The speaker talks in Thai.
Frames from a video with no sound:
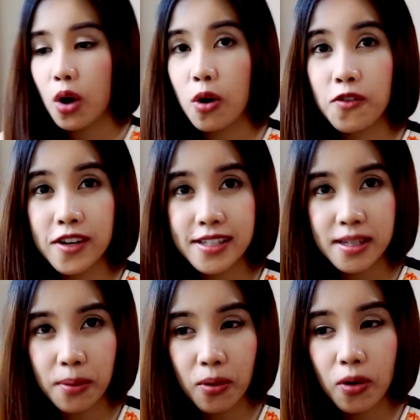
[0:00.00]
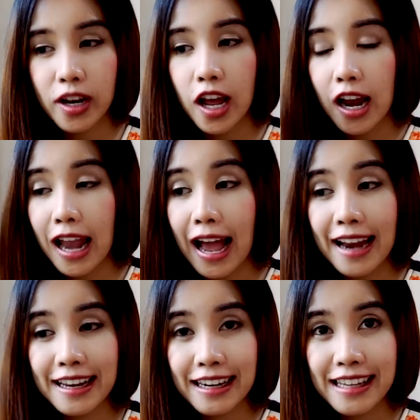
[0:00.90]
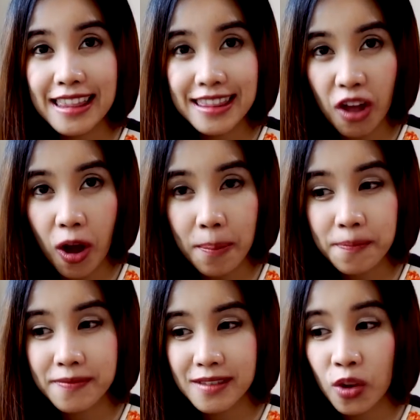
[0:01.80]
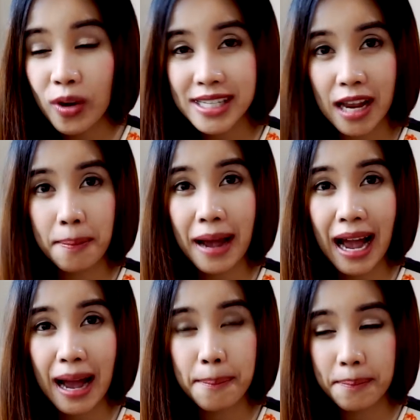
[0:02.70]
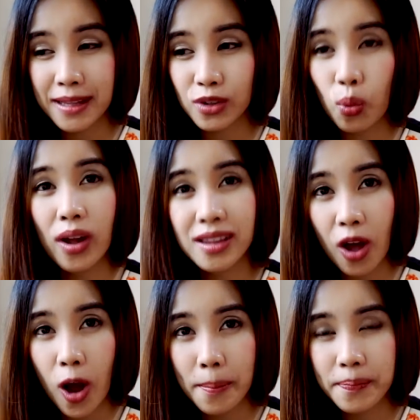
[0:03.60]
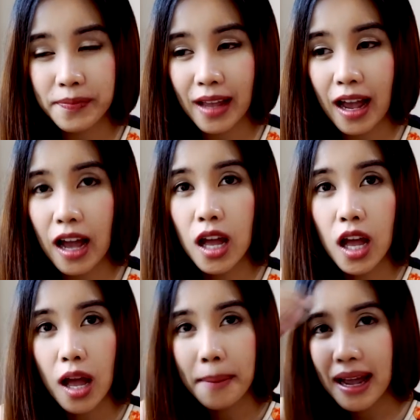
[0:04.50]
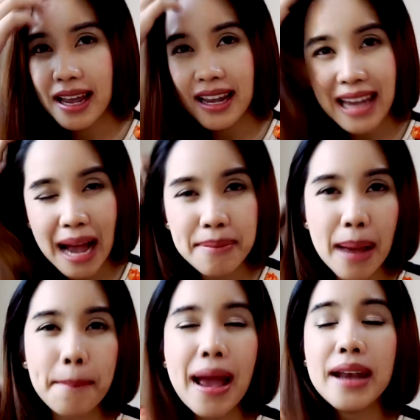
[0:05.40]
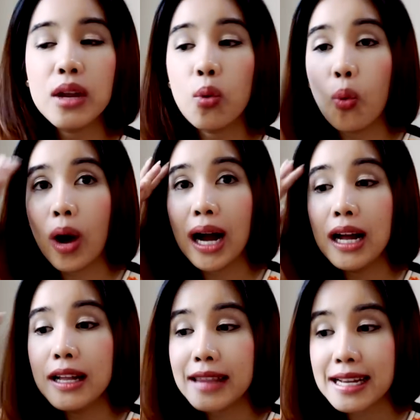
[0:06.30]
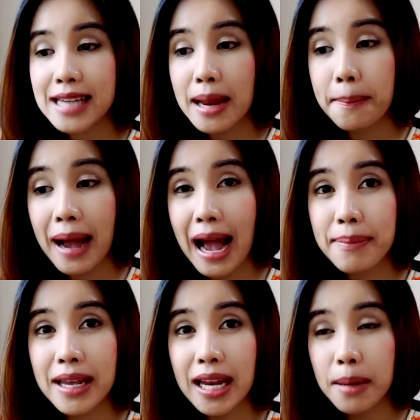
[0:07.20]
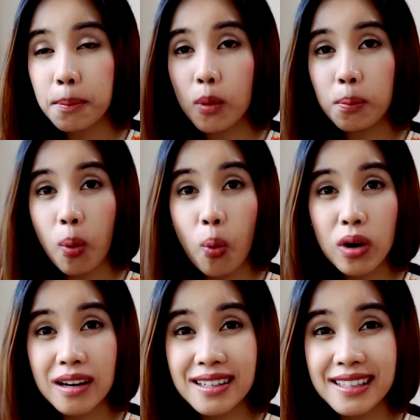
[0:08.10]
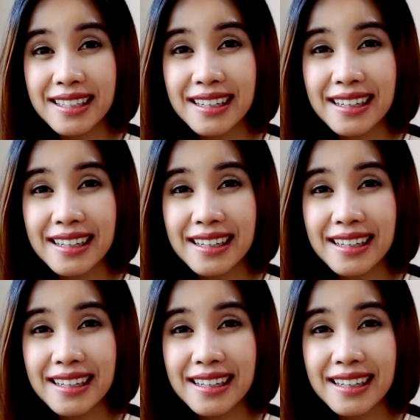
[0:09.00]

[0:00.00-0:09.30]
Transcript: ครูเฟิร์สจะพูดและให้นักเรียนตอบโดยใช้ภาพเป็นตัวตอบนะคะพยายามอย่าแปลในหัวแต่ใช้ภาพเนี่ยเห็นปุ๊บพูดเลย